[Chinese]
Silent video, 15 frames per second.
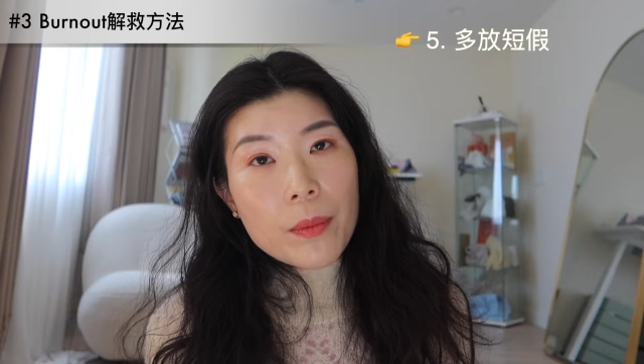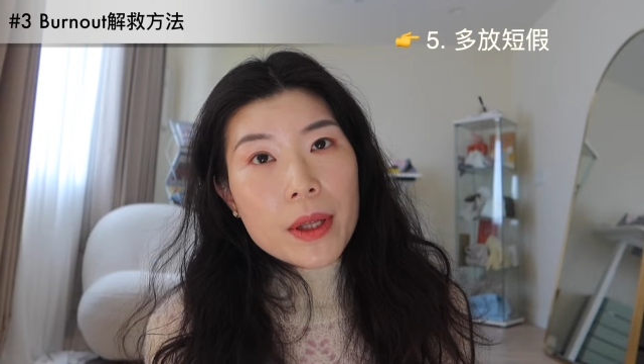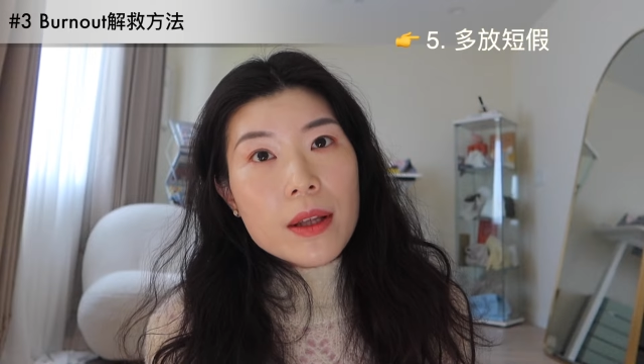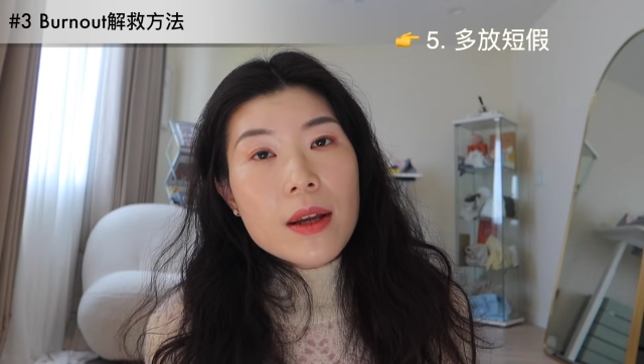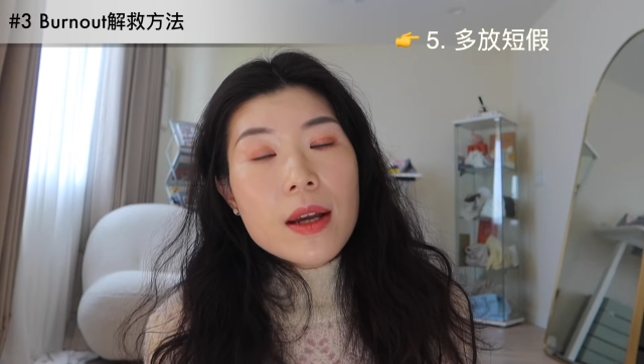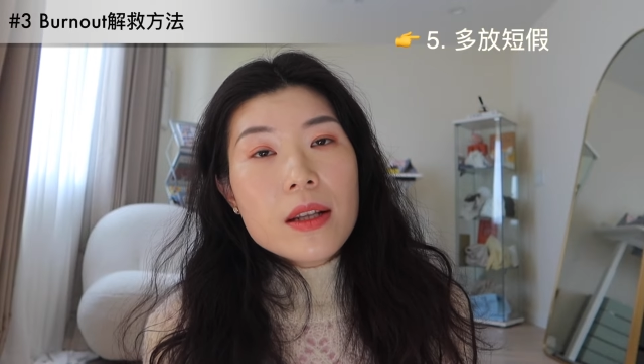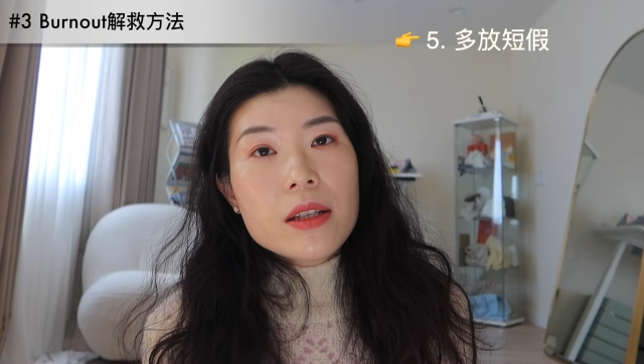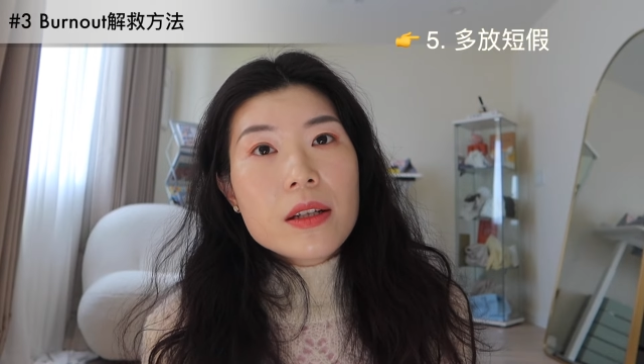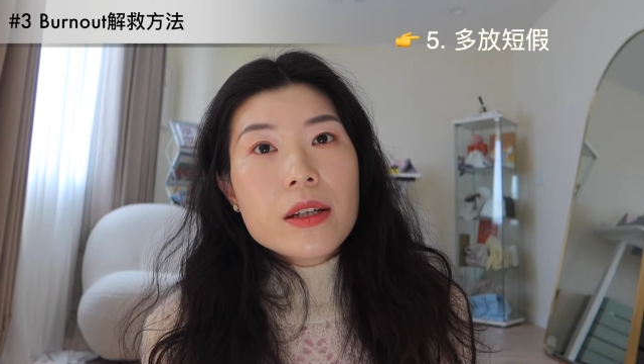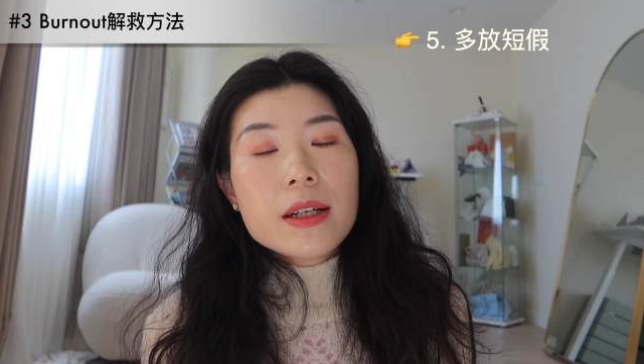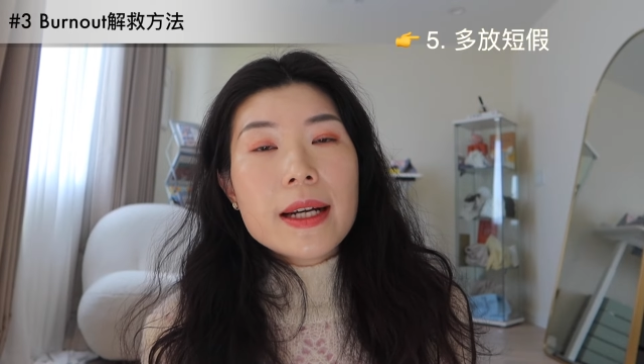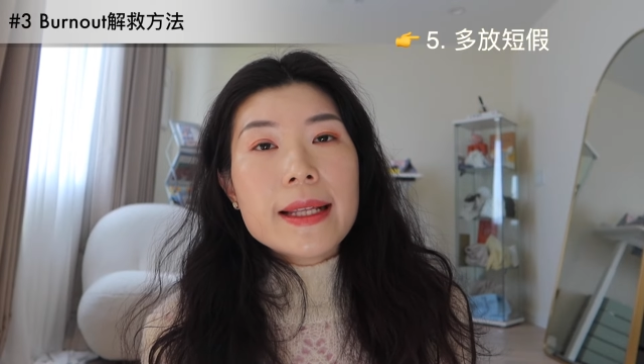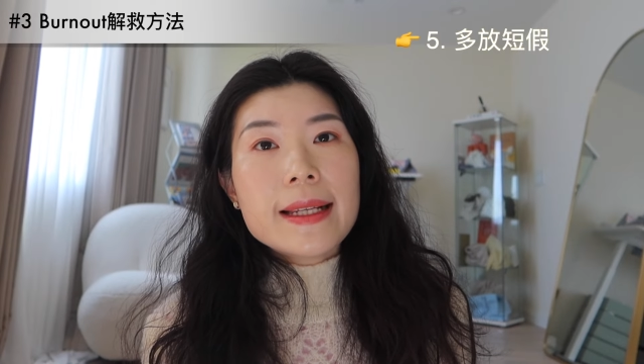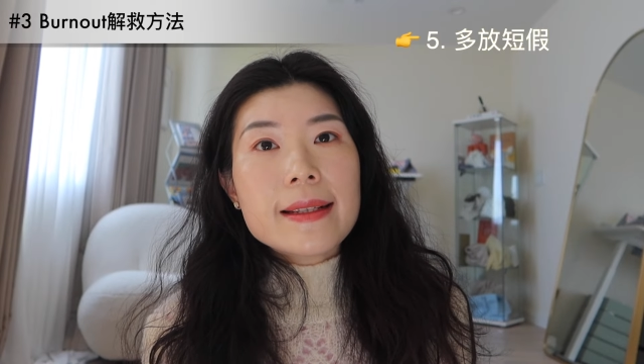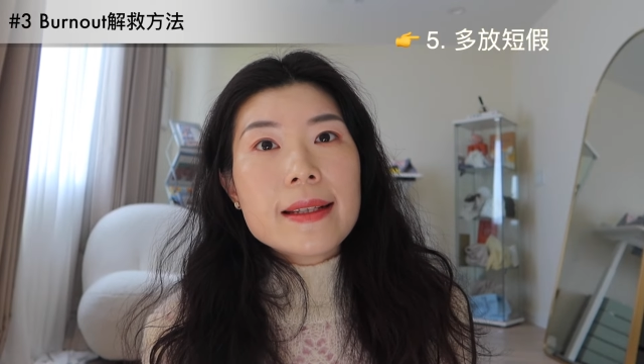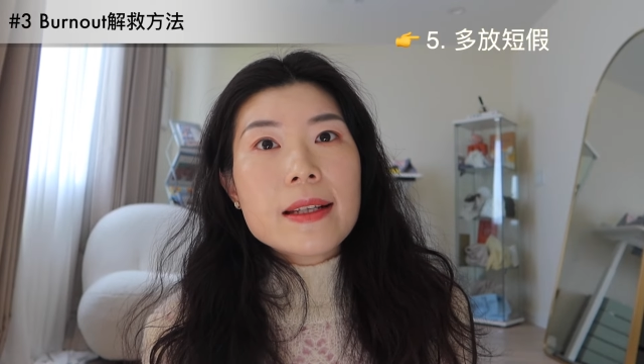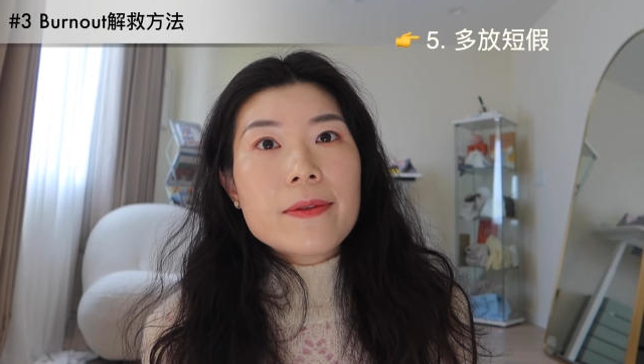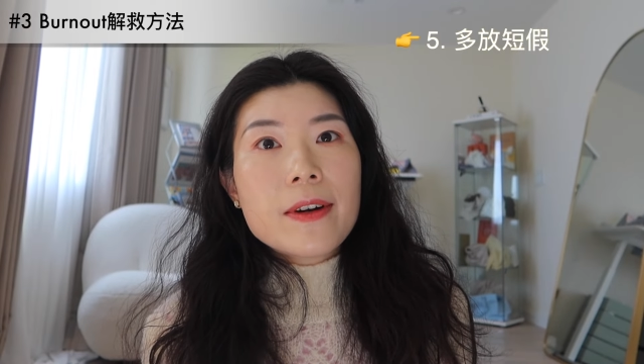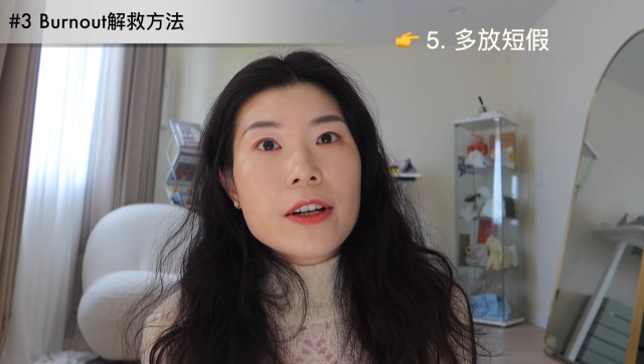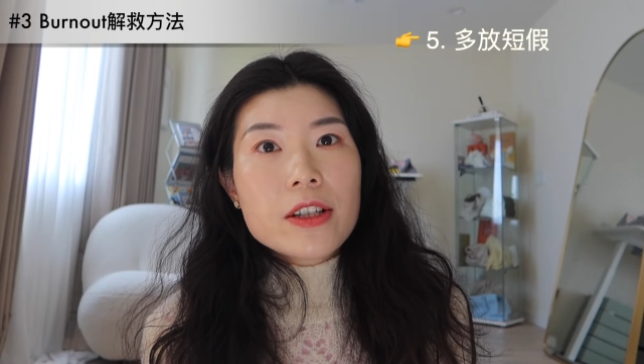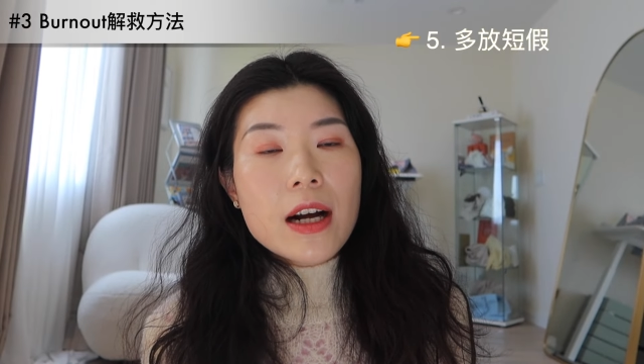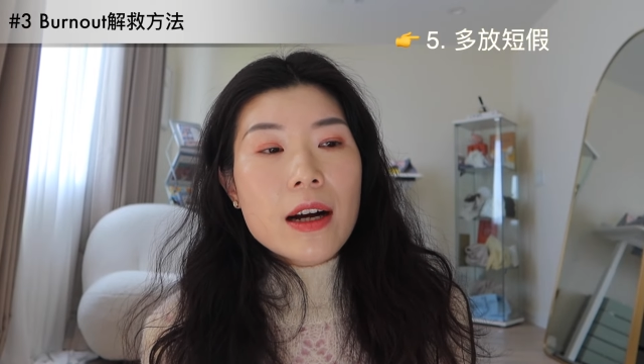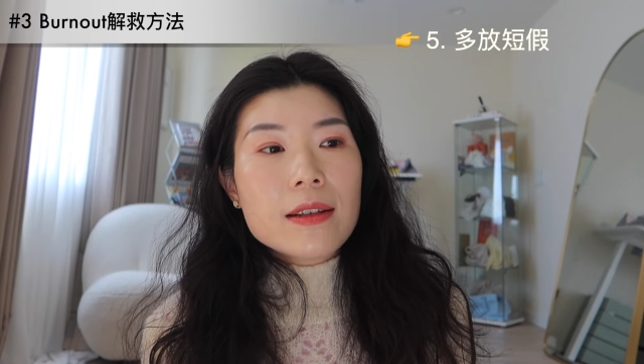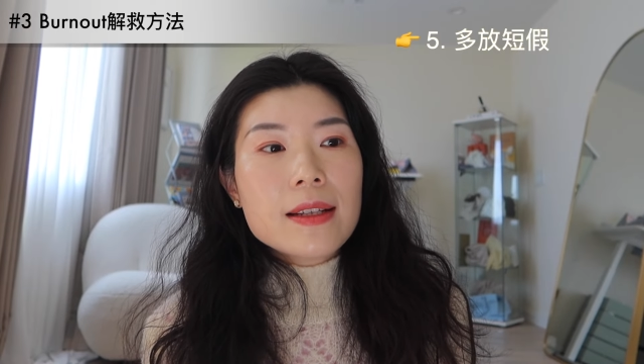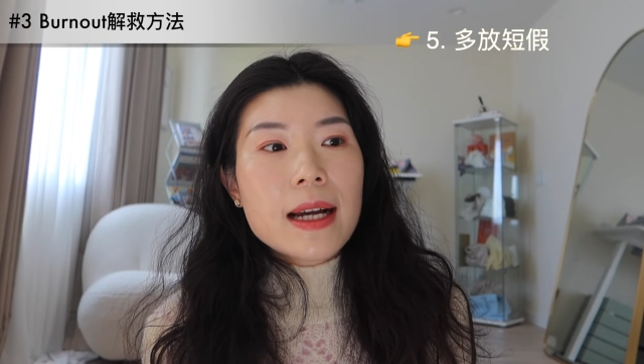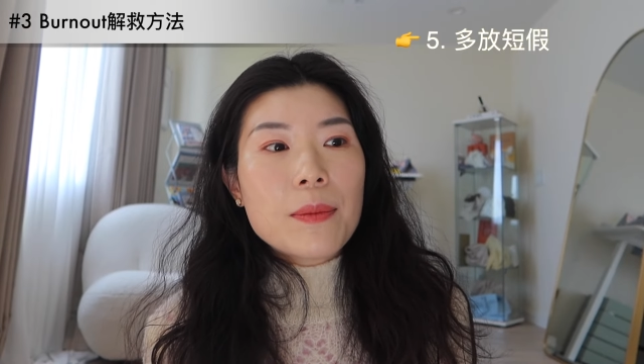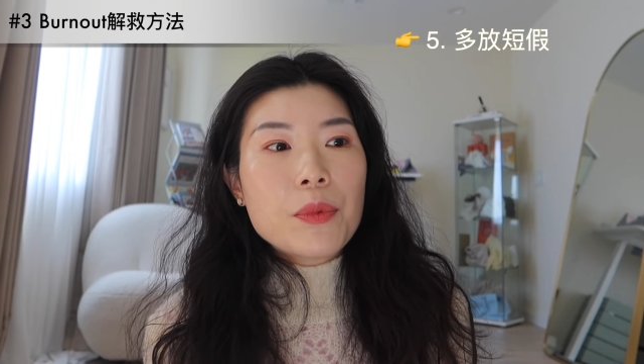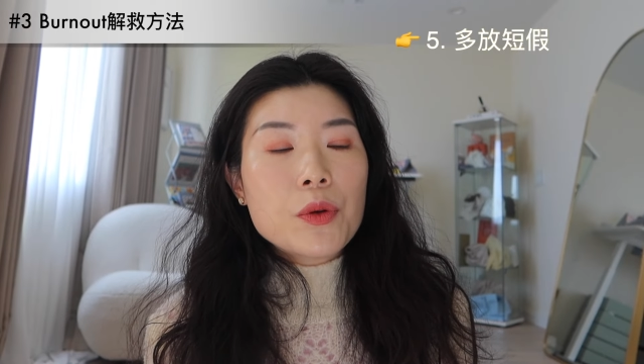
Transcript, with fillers: 明，其实给你自己放长假，